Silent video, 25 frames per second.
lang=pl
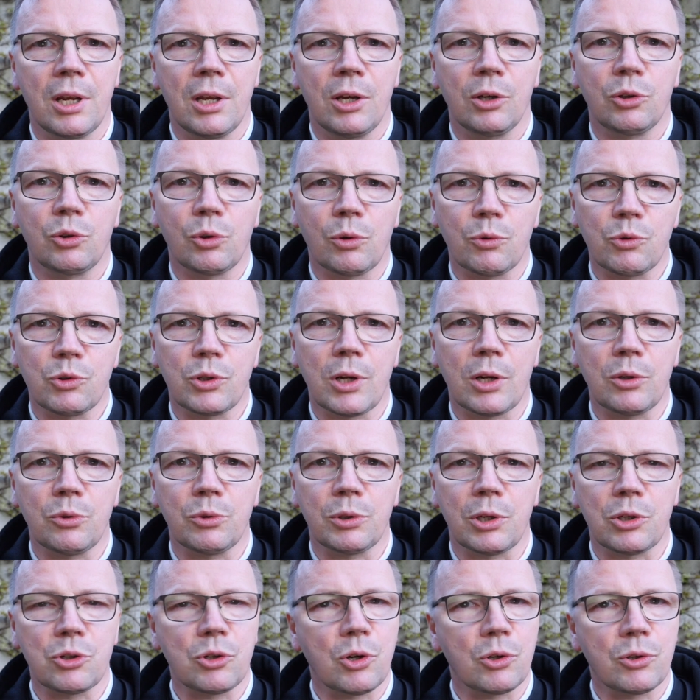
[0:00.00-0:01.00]
którą
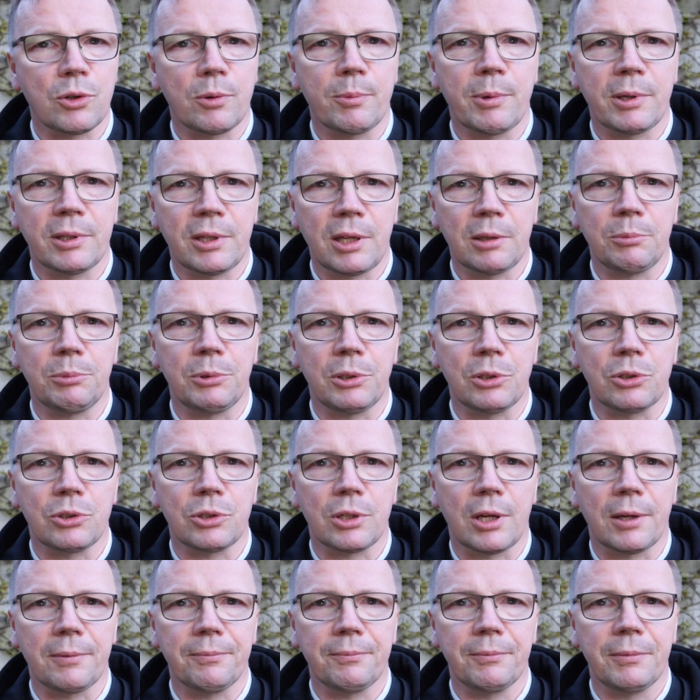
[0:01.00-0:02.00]
szanujesz, osoba
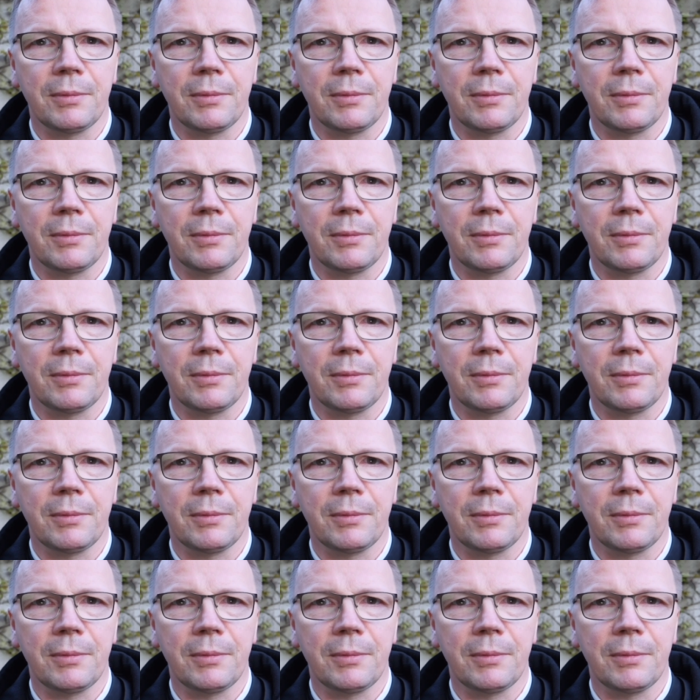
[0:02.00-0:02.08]
najbliższa.